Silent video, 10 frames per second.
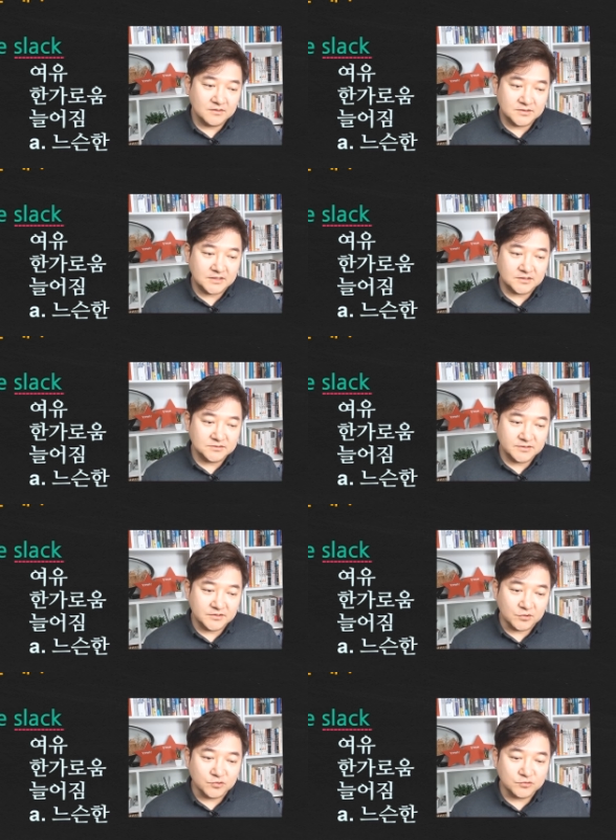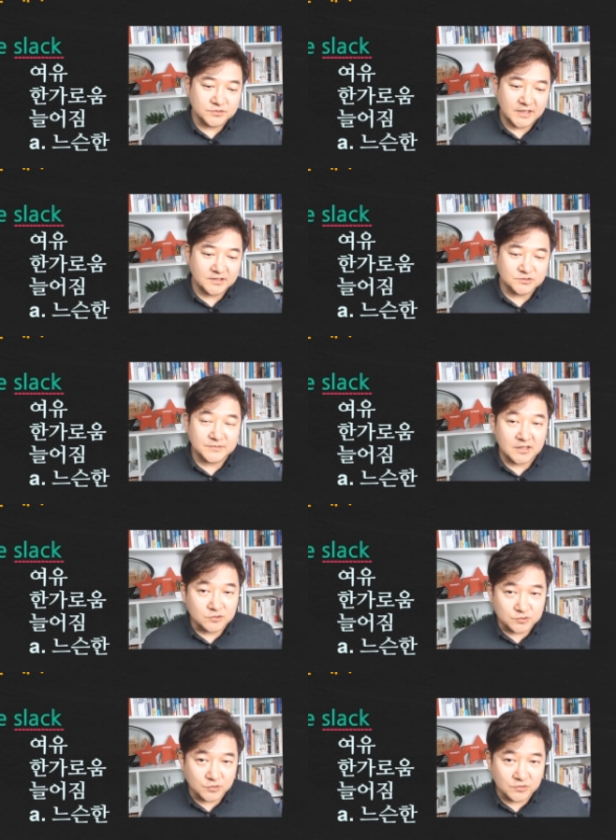약간의 여유를 나에게 좀
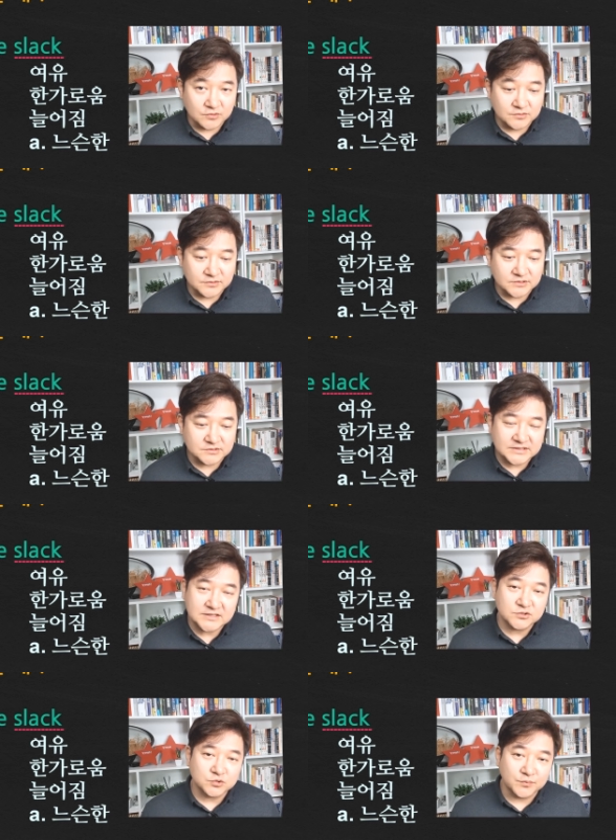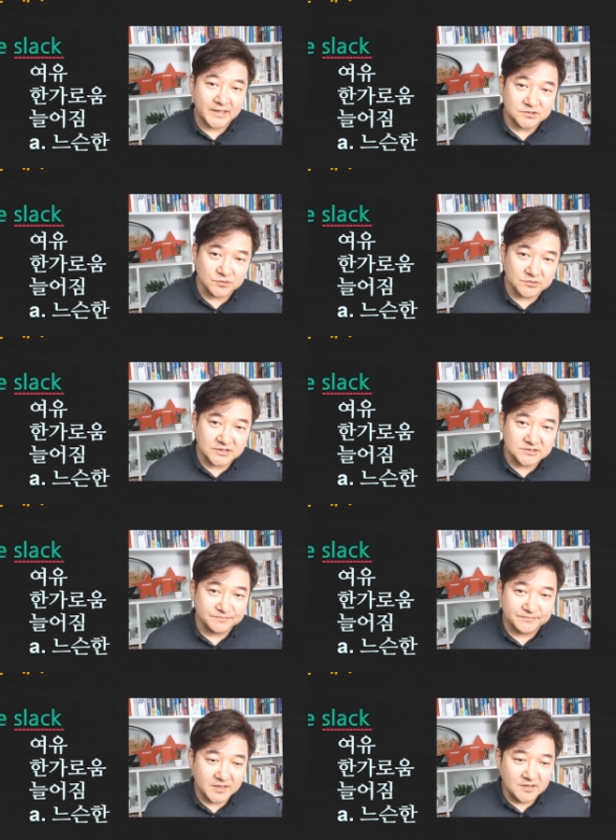나눠줘. 그래서 사정 좀 봐줘. 나 지금